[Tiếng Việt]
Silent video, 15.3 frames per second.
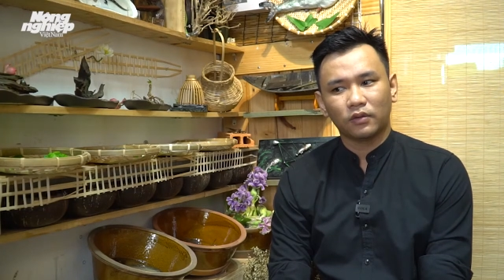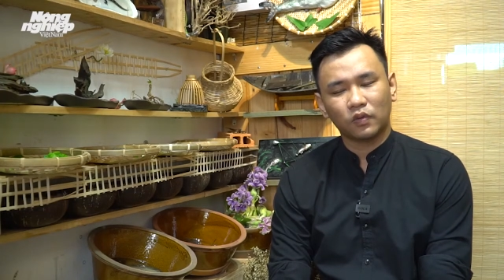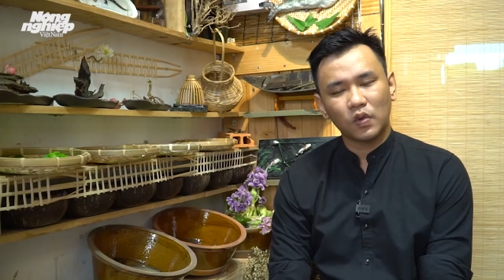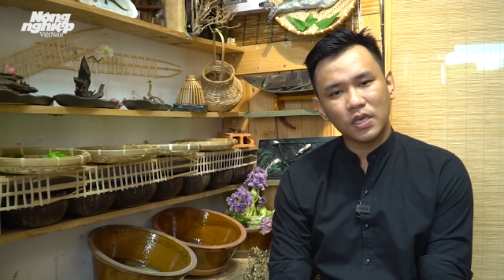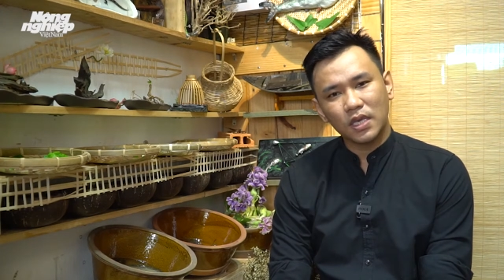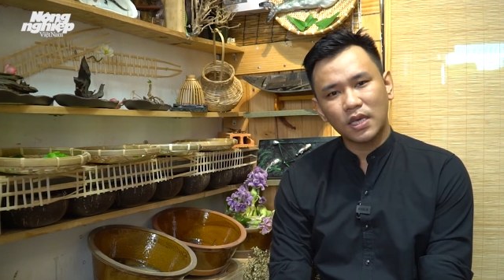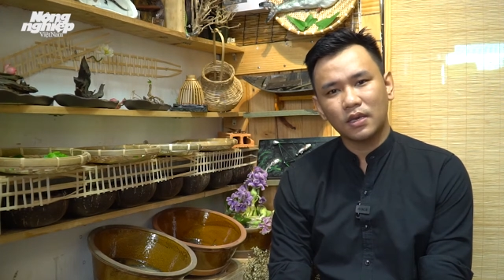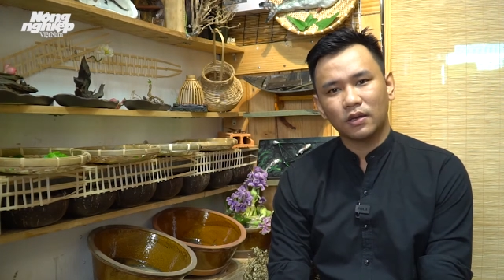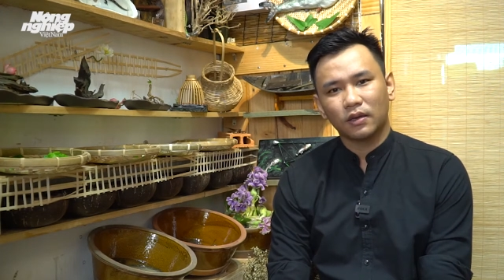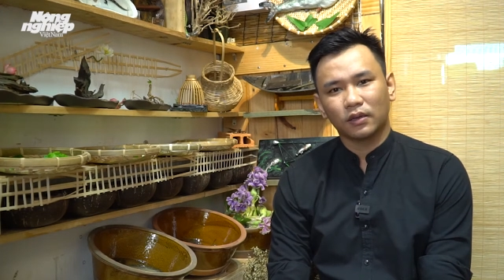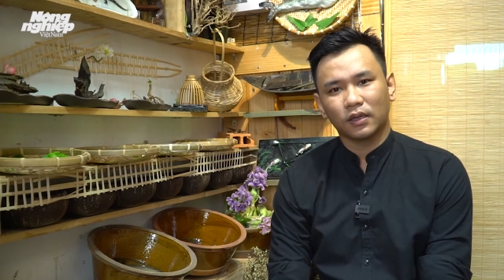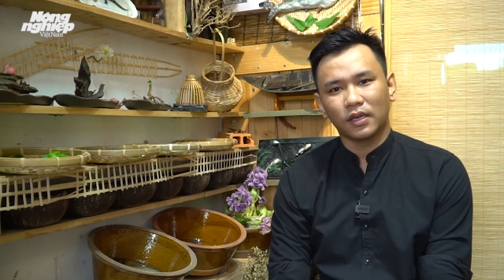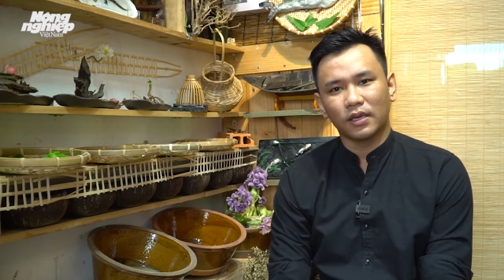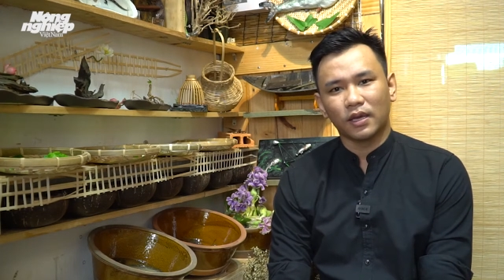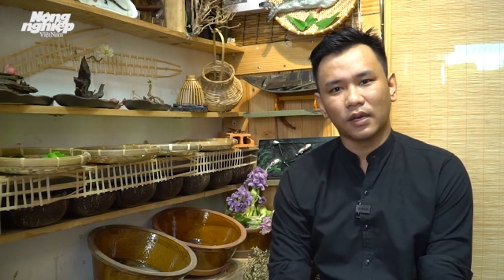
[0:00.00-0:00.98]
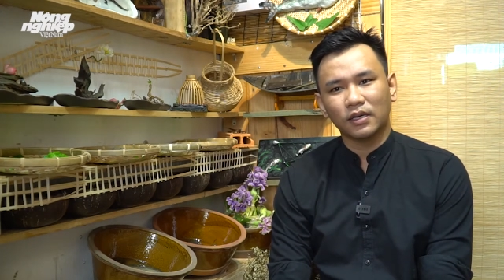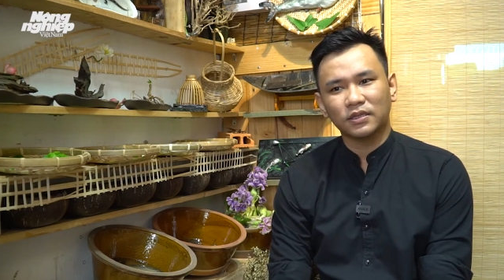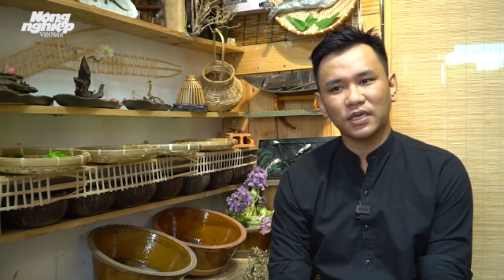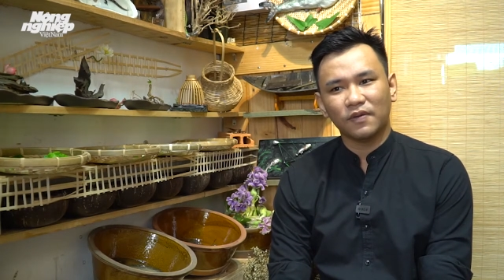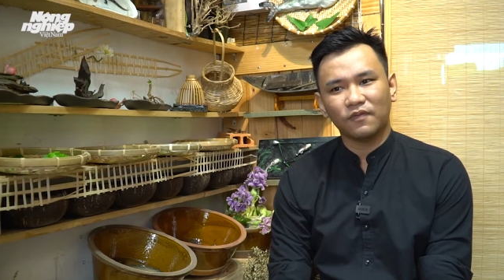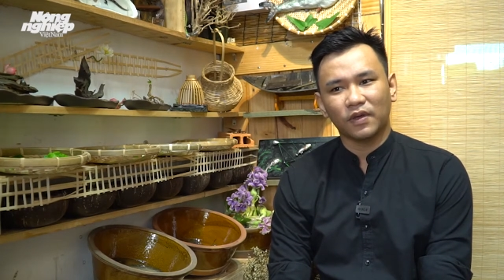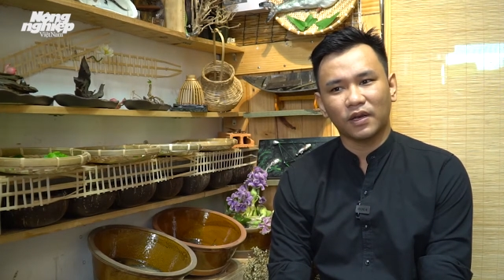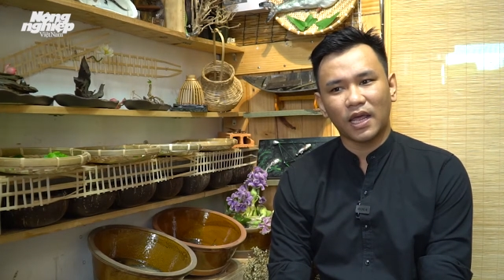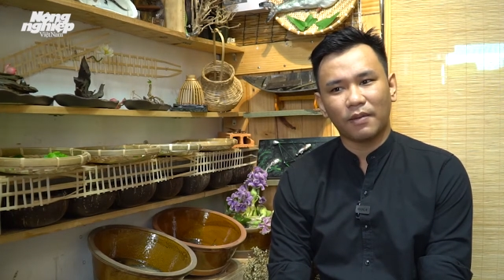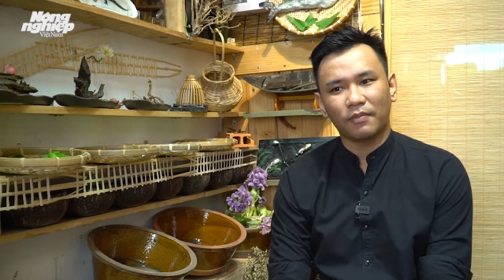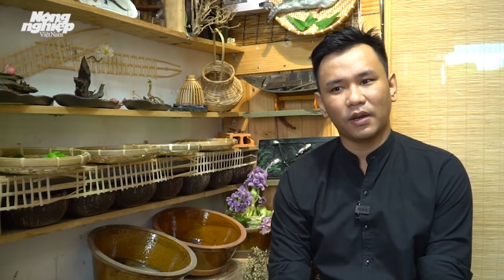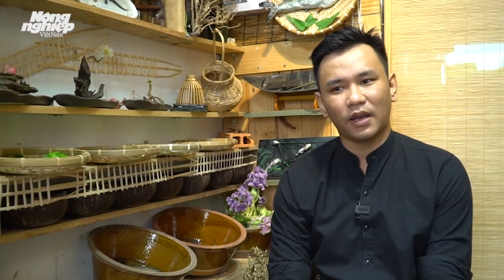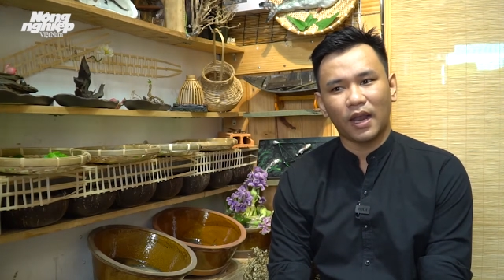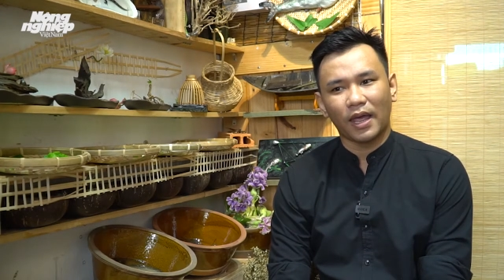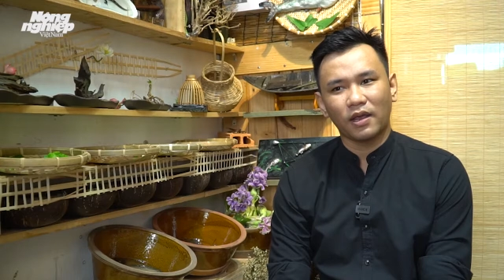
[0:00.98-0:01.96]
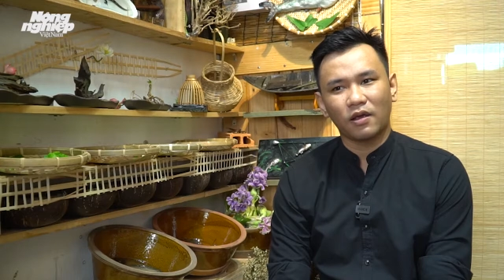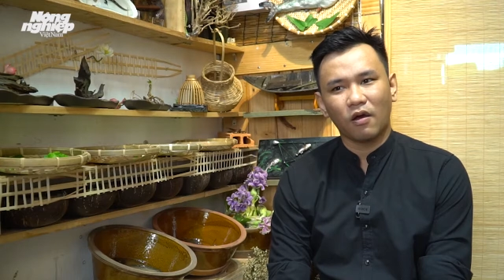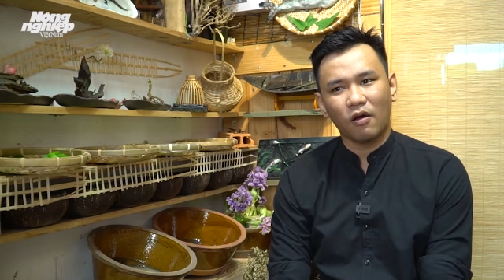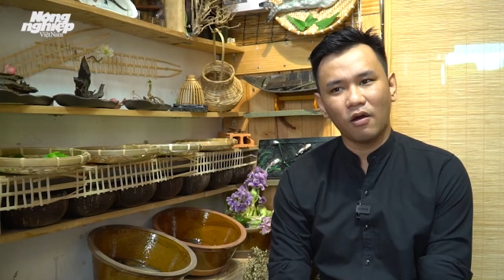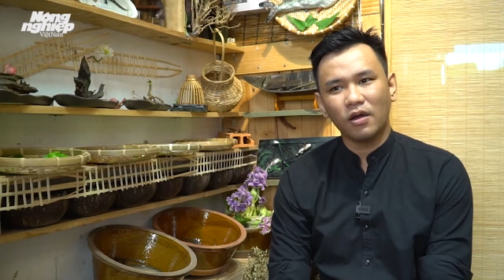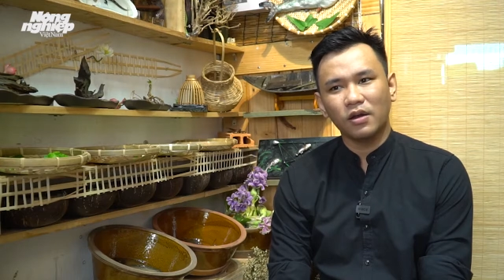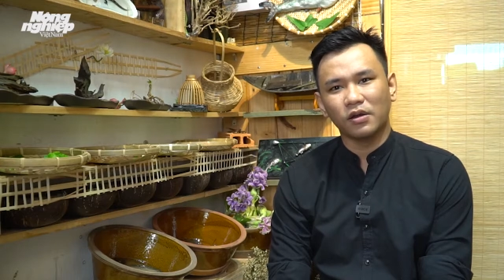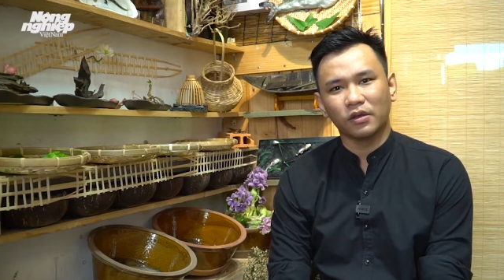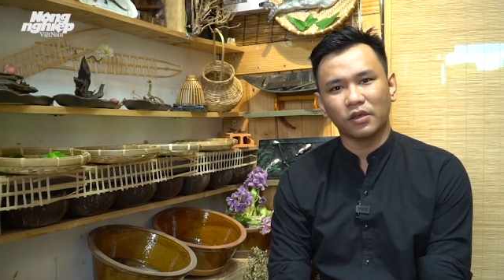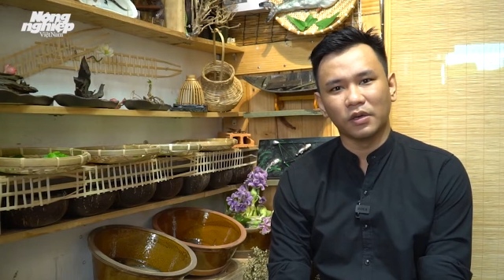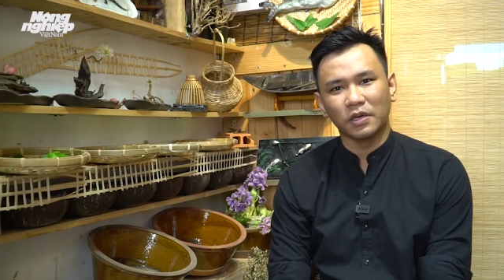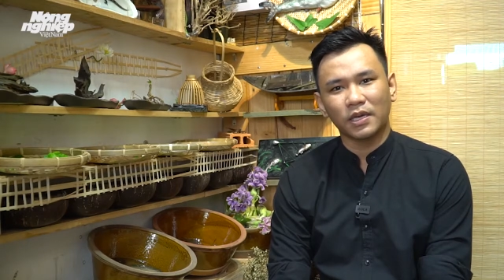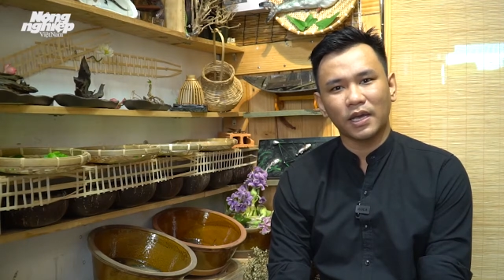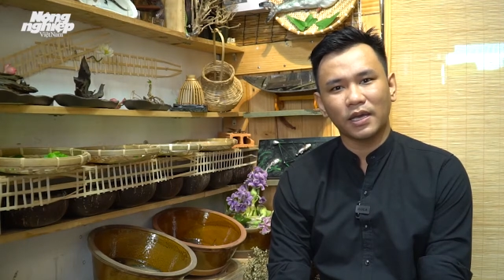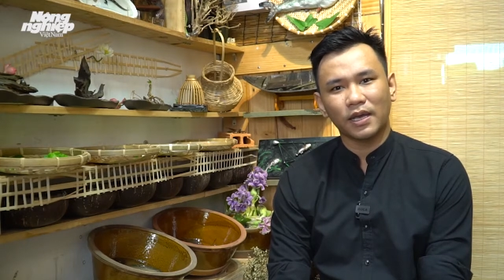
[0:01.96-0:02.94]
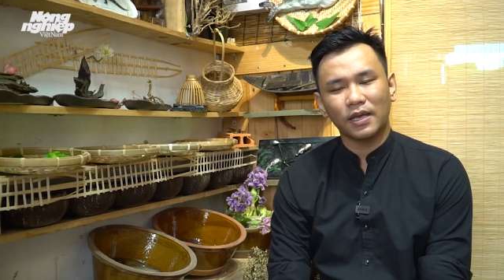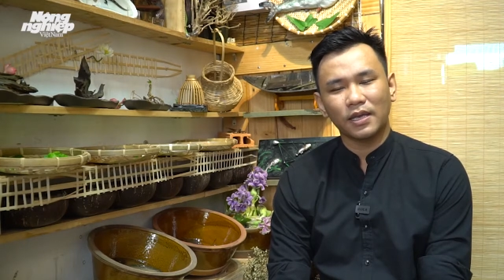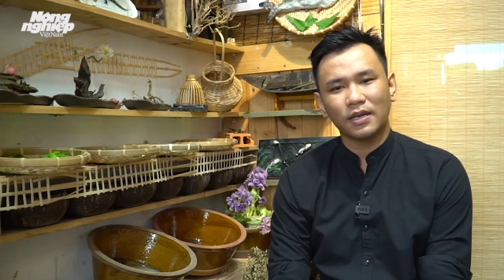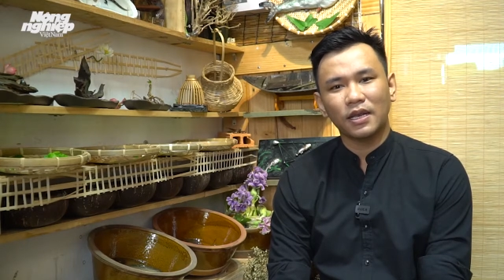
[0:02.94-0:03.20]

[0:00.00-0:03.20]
tuy nhiên thì à, đất sét Việt Nam mình lại có được những cái cái